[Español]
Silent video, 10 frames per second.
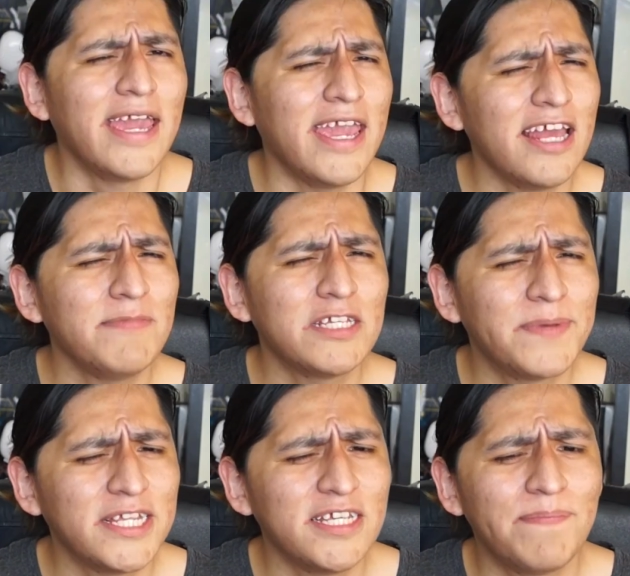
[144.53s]
En mi
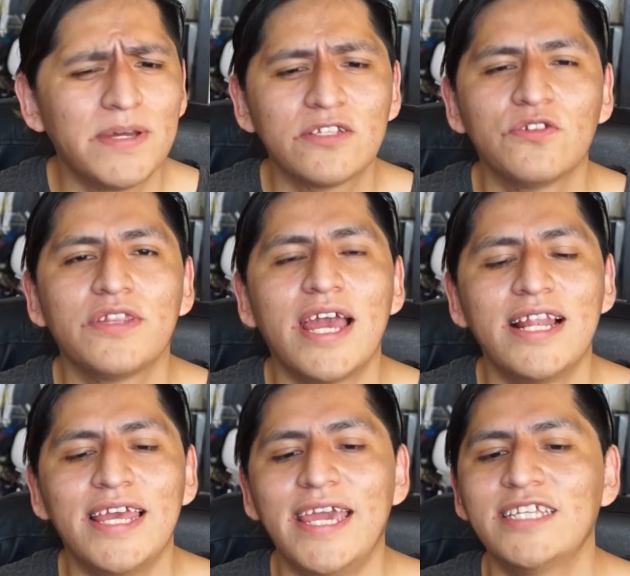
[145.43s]
experiencia
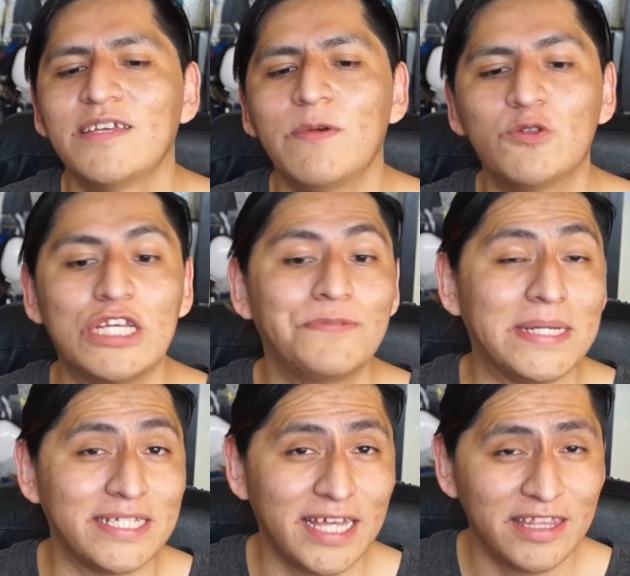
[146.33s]
personal, este mouse es
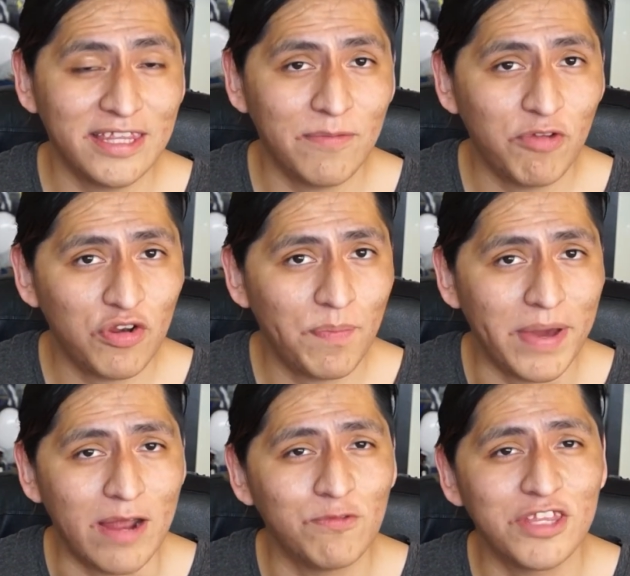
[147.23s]
bastante bueno
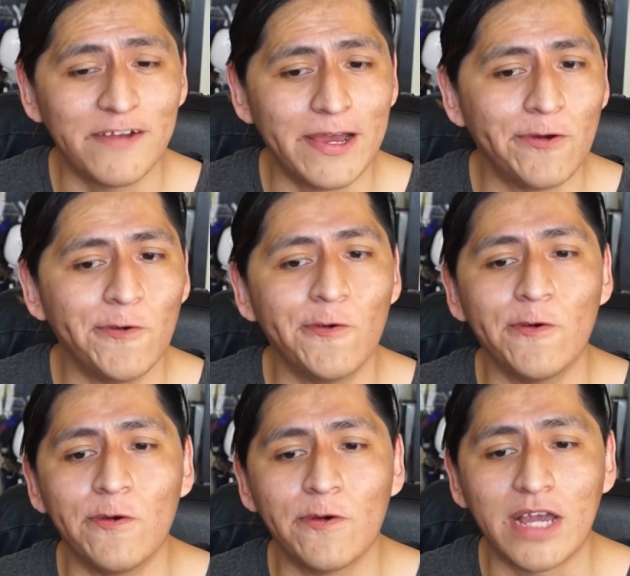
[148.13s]
para un
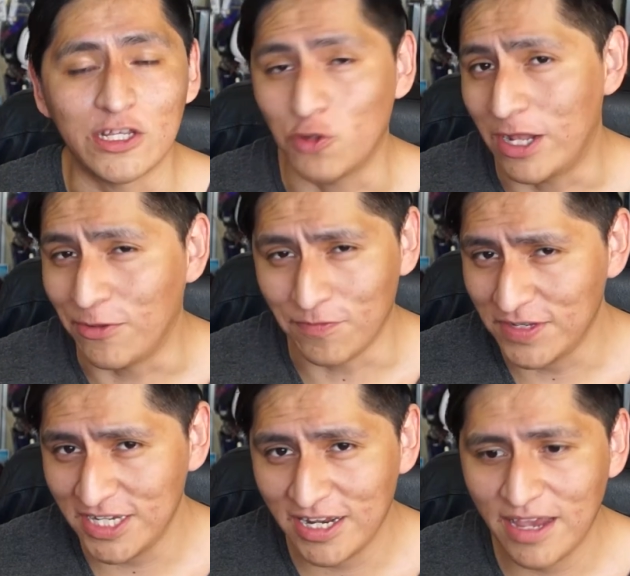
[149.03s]
trabajo casual o de
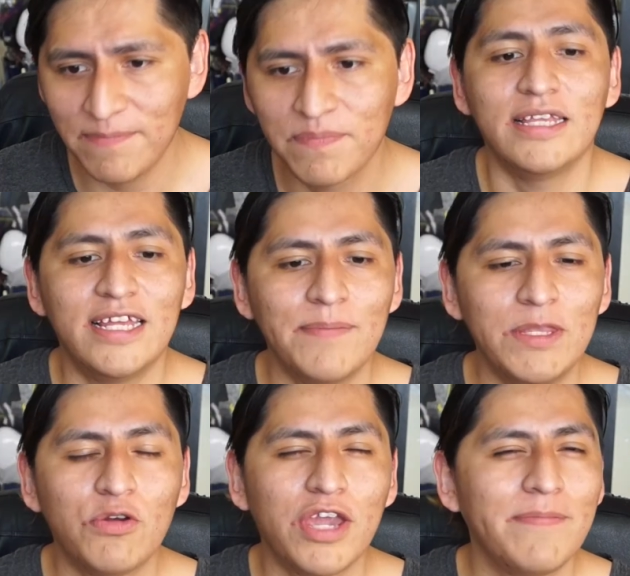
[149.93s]
oficina. En el
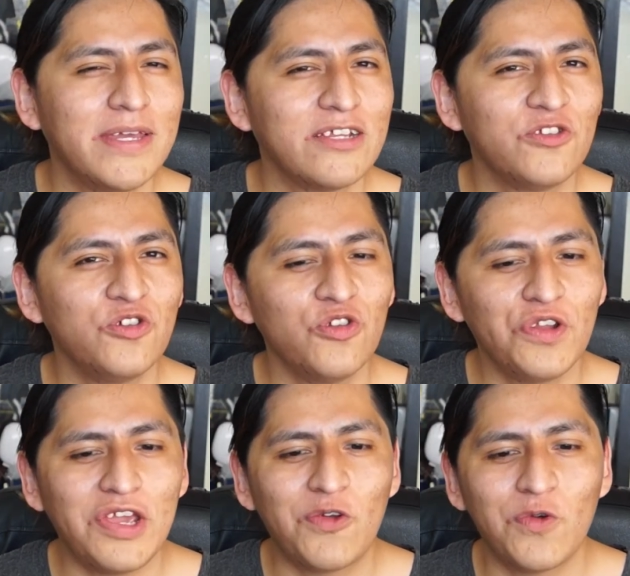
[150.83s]
ámbito gamer yo no
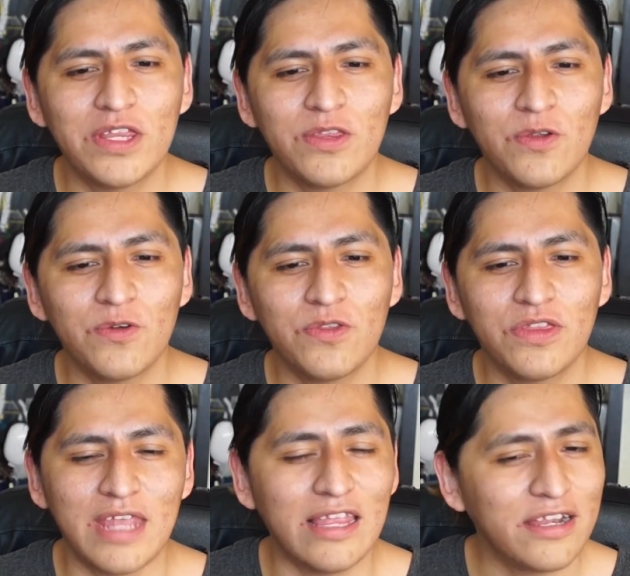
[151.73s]
lo encuentro
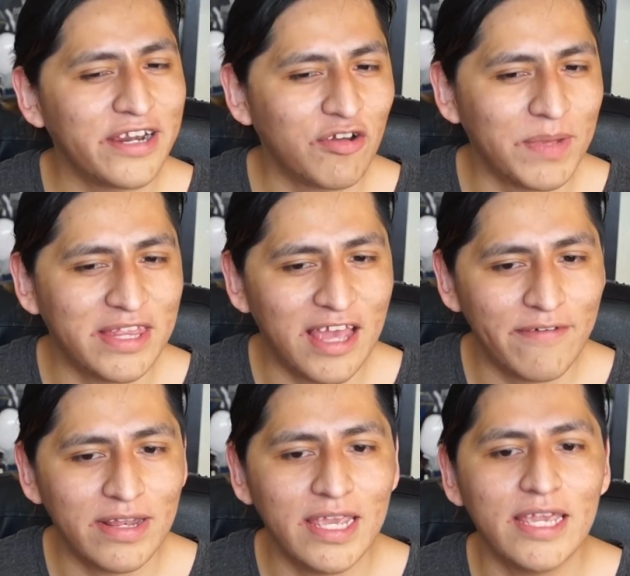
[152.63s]
tan
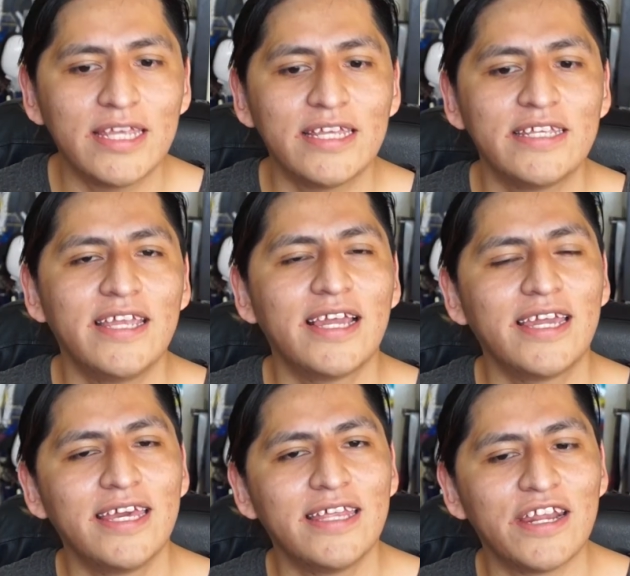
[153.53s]
recomendable ya
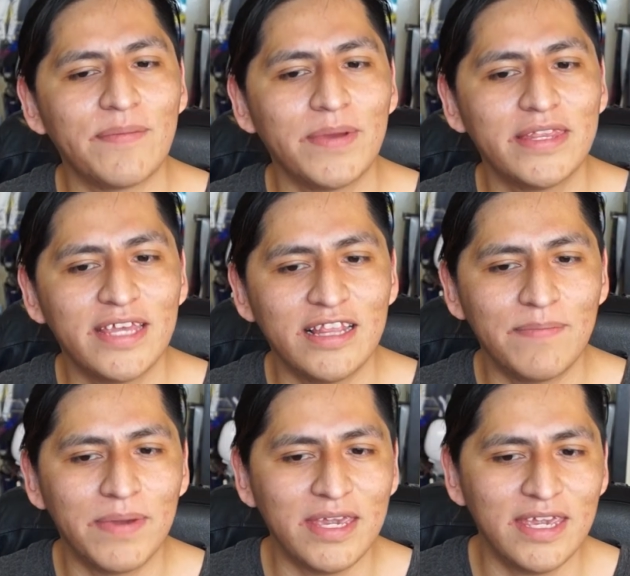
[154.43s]
que de repente el
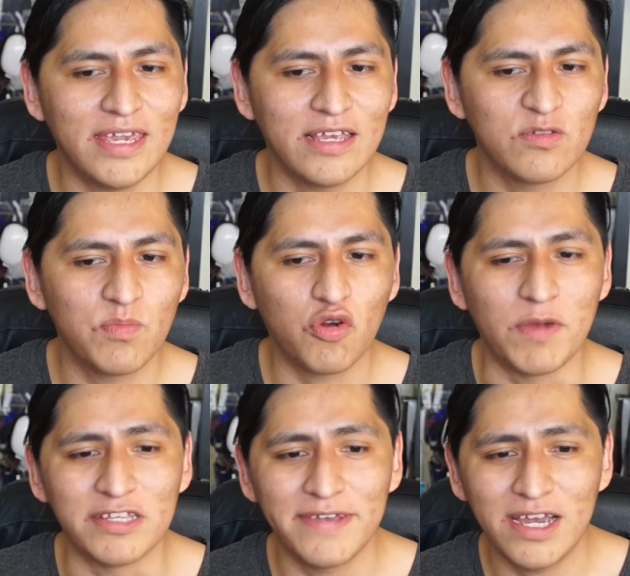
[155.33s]
DPI es un poco
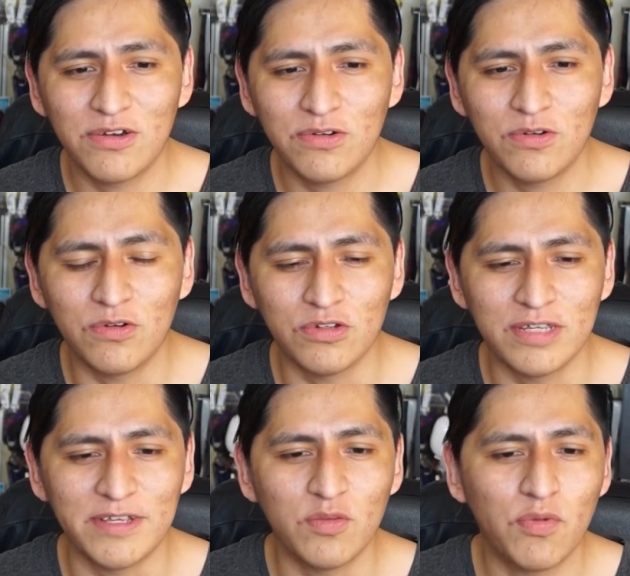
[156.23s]
más bajo o
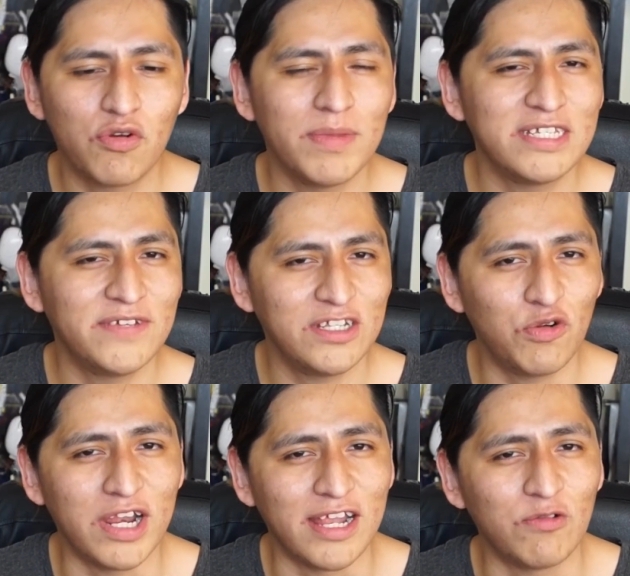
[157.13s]
se me hace un poco más difícil
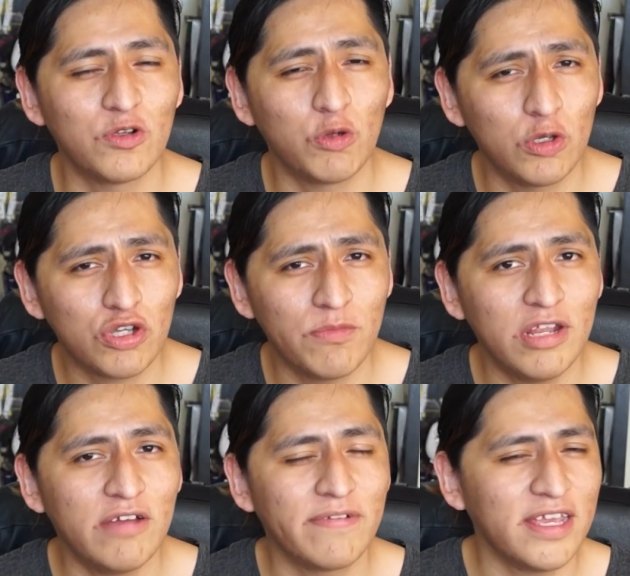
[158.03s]
jugar en algunos juegos como
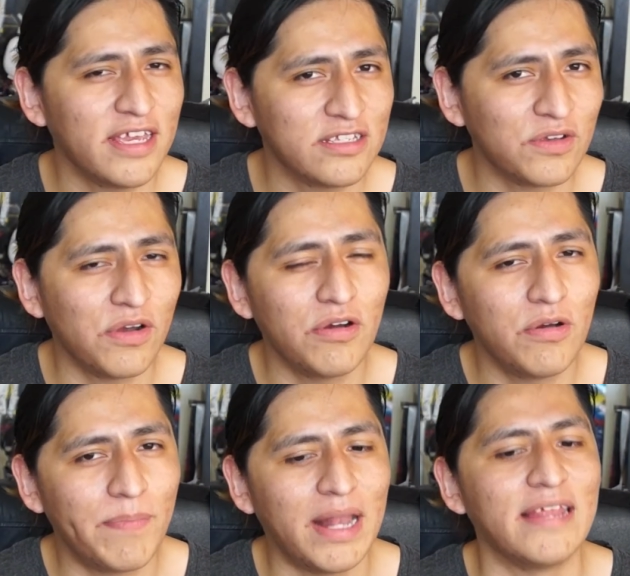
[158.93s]
League of Legends
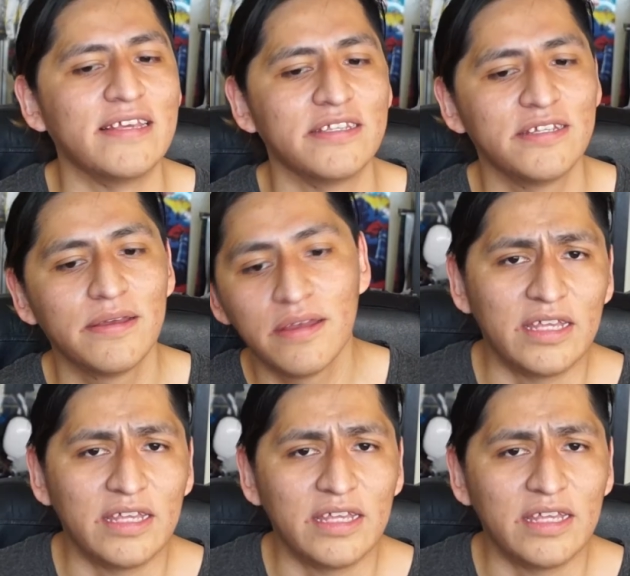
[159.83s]
o Paladins.